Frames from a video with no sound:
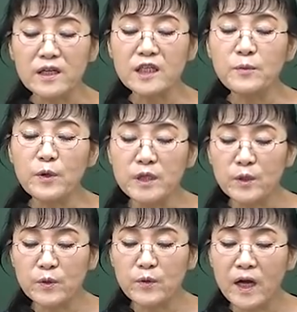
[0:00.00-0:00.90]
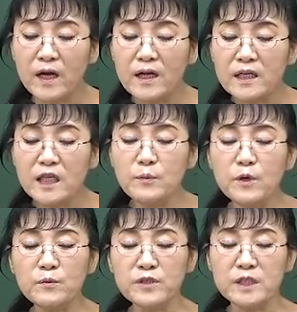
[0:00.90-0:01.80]
기본 이론과
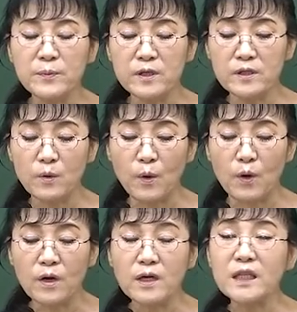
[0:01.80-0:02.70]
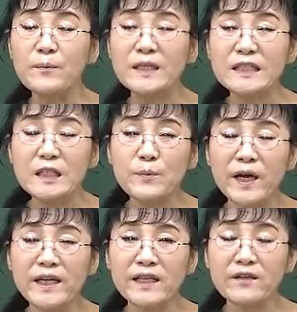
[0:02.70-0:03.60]
기본 문제풀이를 듣고 그 다음에
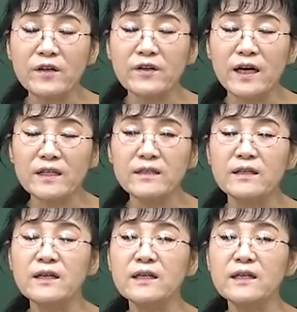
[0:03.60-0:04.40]
심화에 들어가는